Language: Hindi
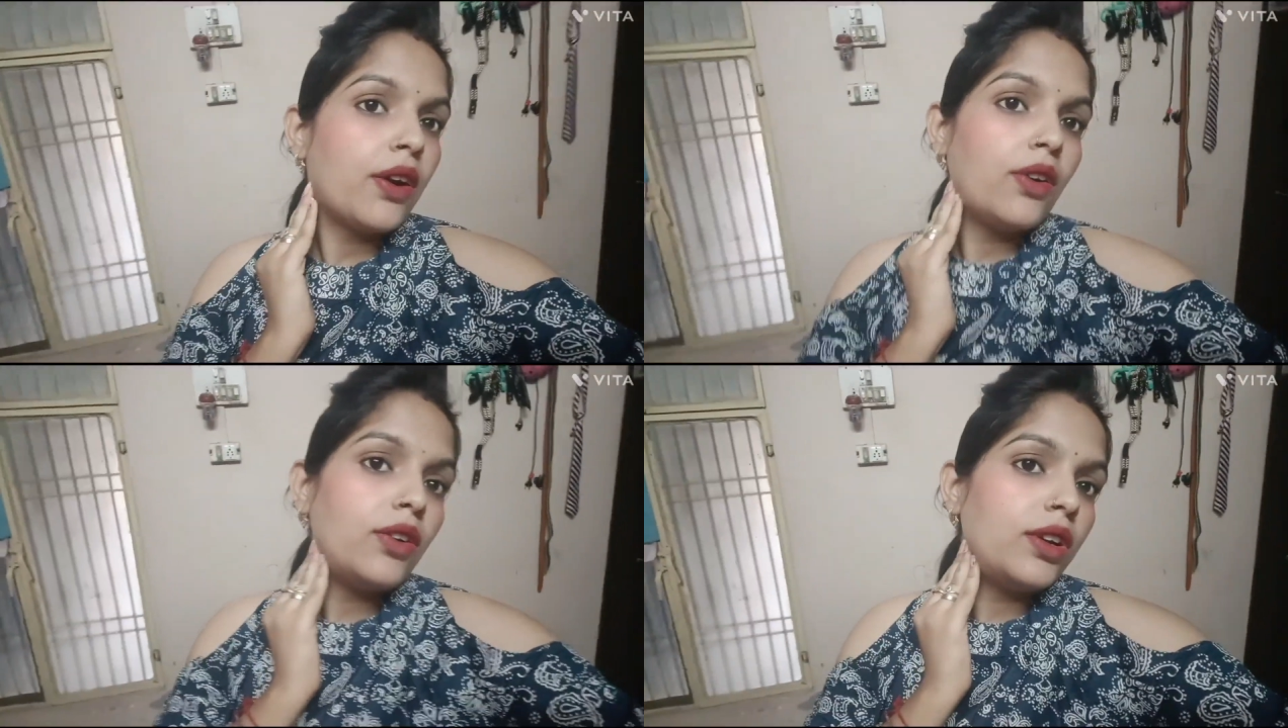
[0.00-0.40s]

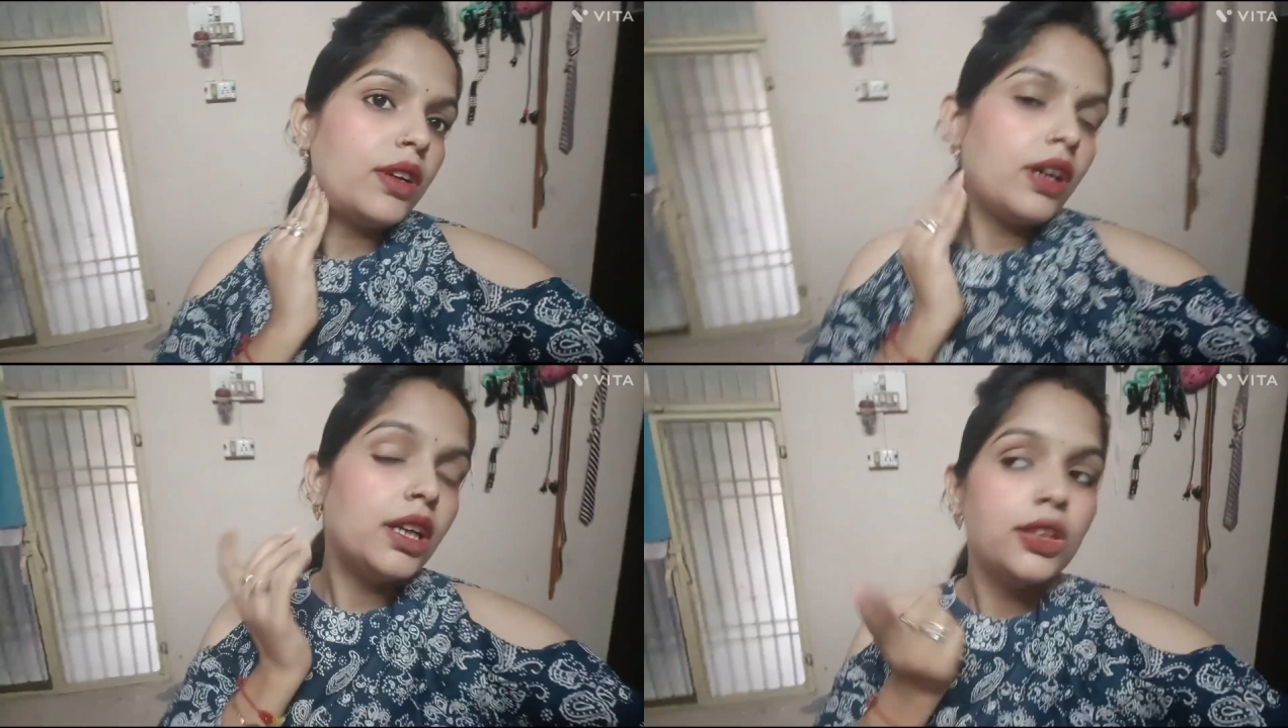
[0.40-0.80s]
और
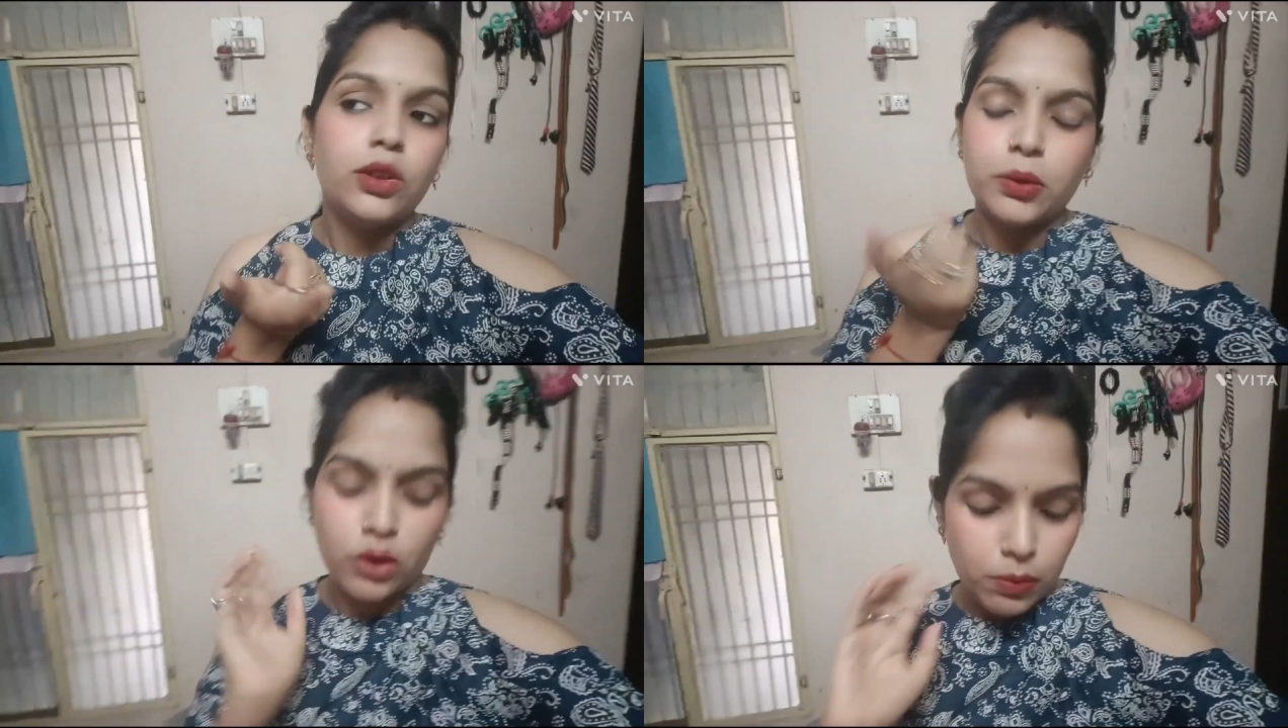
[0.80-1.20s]
हनी को
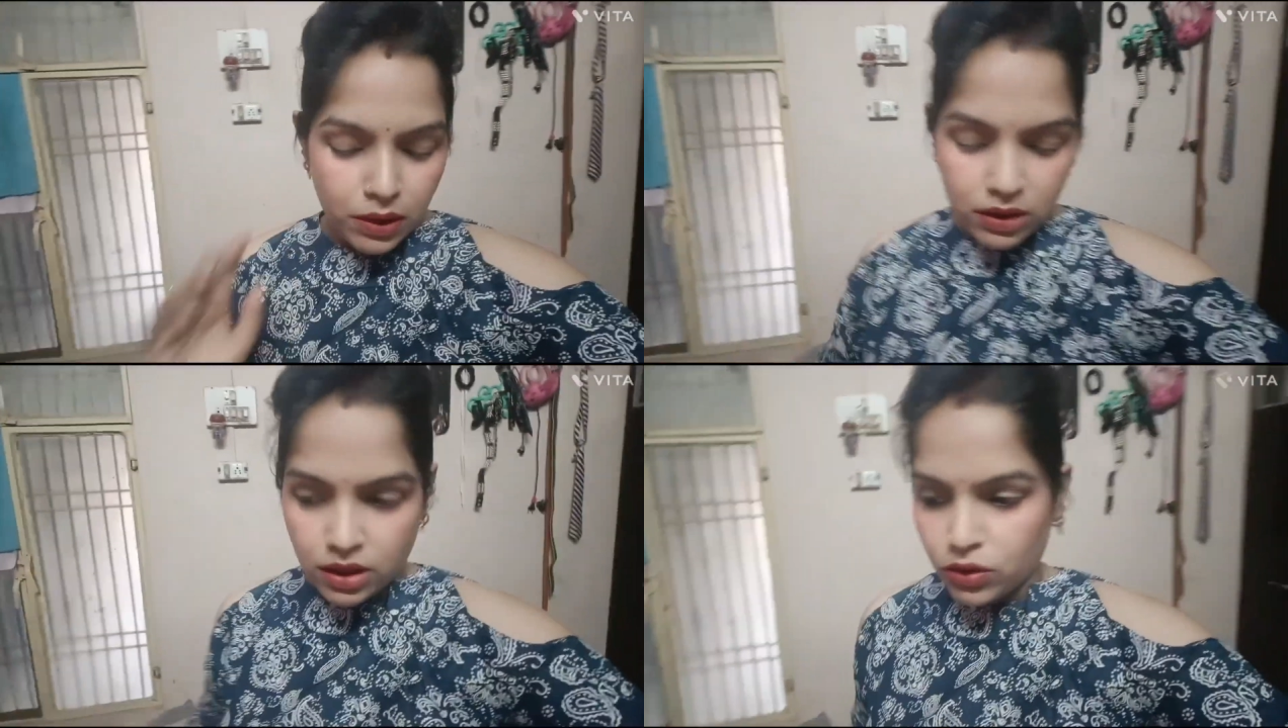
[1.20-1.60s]
मैं नॉर्मल
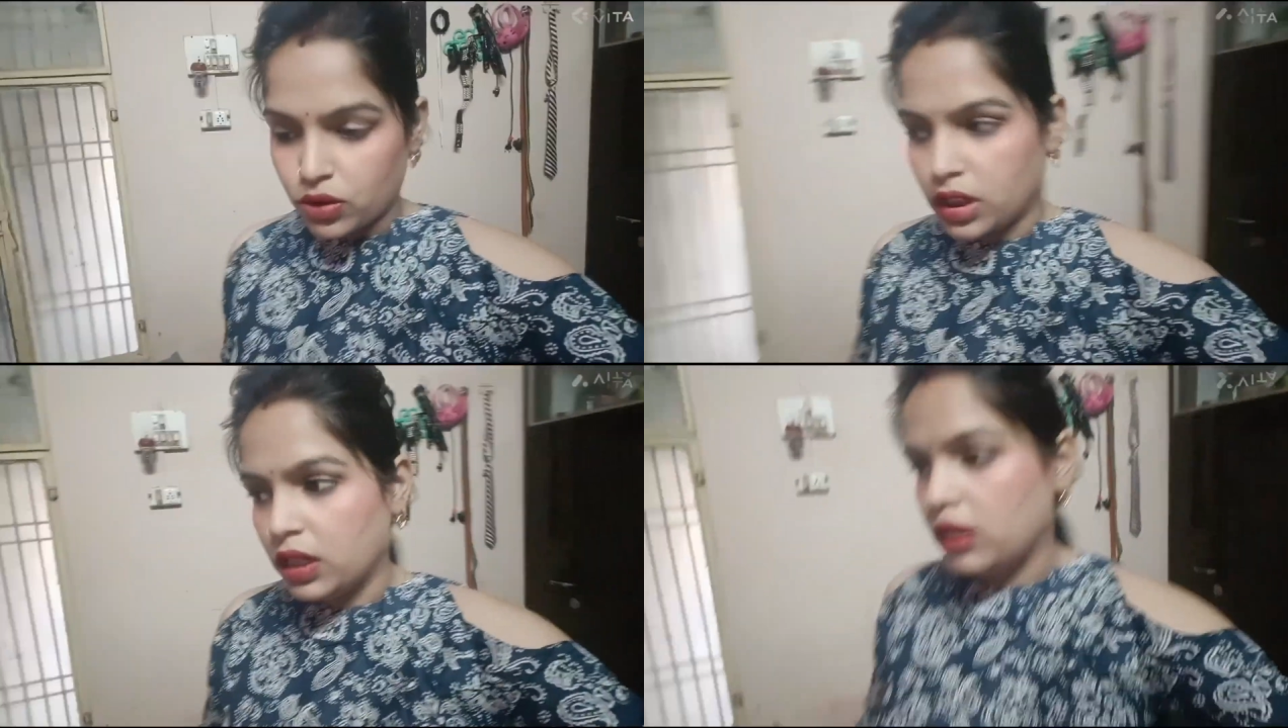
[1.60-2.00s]
से
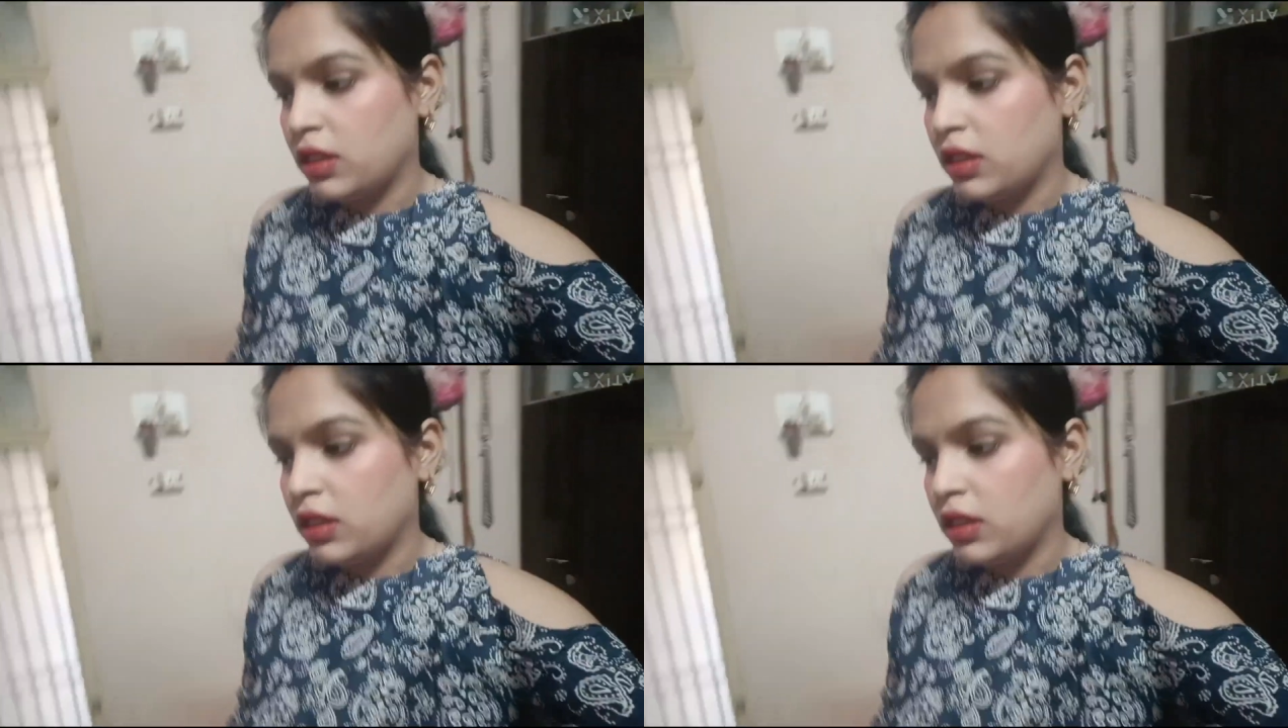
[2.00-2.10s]
उसके